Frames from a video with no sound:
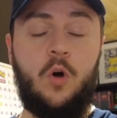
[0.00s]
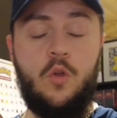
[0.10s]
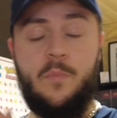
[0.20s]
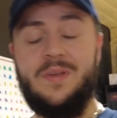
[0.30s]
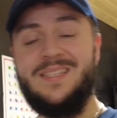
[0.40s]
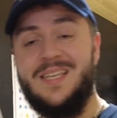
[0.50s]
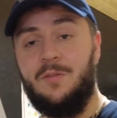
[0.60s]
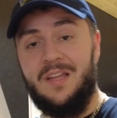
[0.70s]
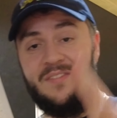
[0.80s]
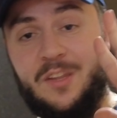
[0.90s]
dans l'UPC,
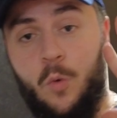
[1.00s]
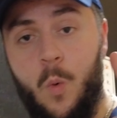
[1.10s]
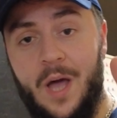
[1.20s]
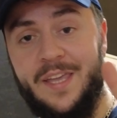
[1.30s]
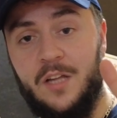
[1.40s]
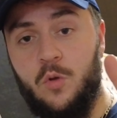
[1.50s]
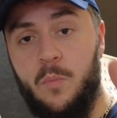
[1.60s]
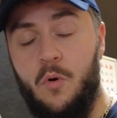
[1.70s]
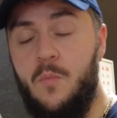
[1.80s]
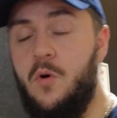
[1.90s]
on avait trois cartes
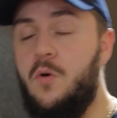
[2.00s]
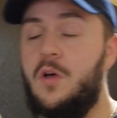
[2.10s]
promo,